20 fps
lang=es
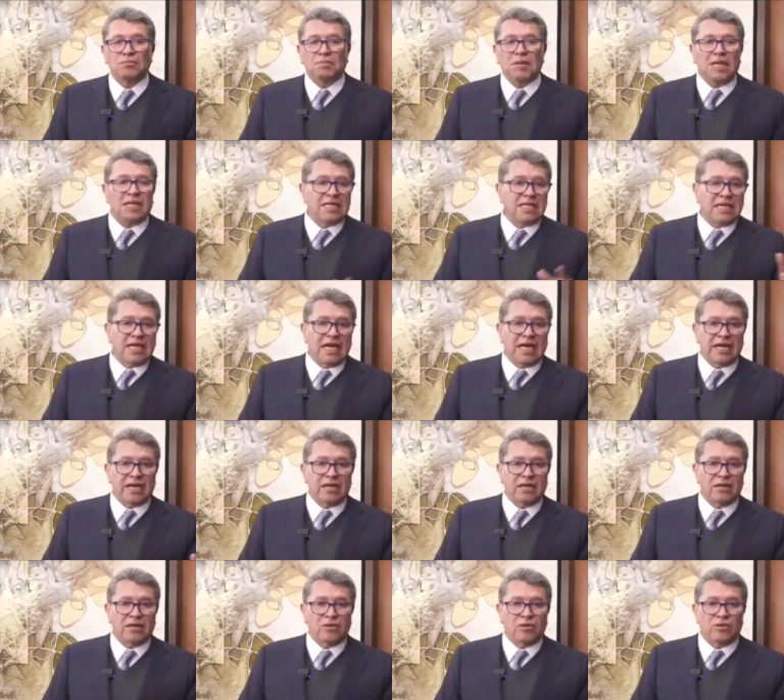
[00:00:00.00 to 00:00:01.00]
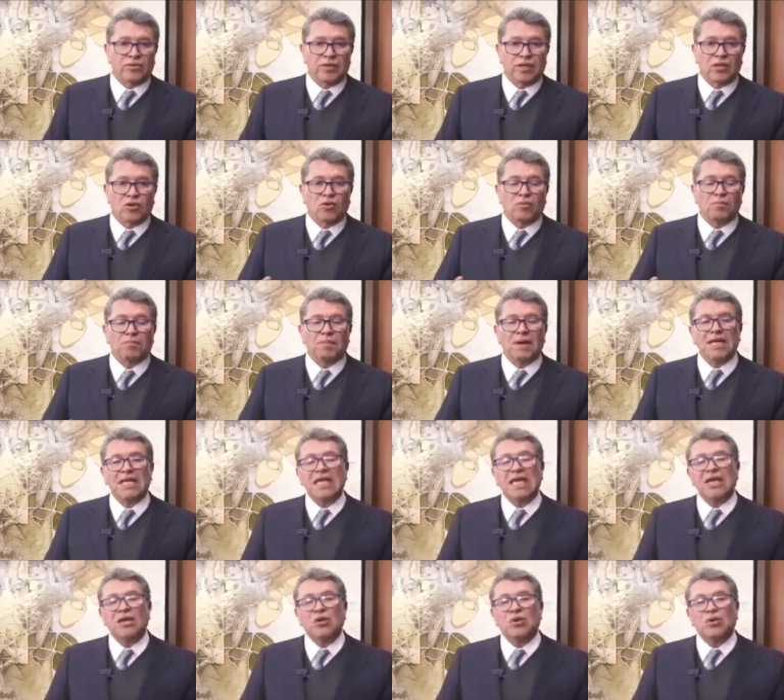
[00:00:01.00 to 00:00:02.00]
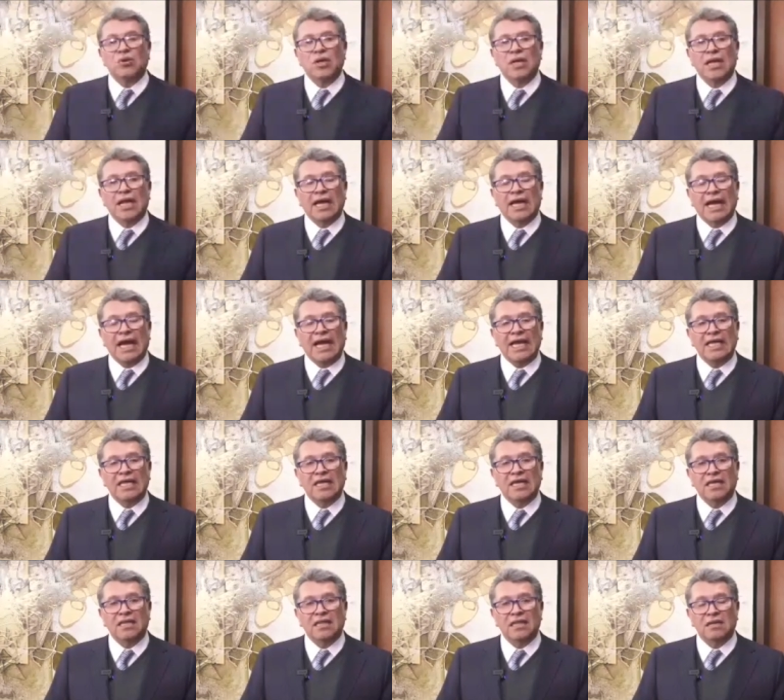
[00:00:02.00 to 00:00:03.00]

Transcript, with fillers: platicar con el compañero en la calle,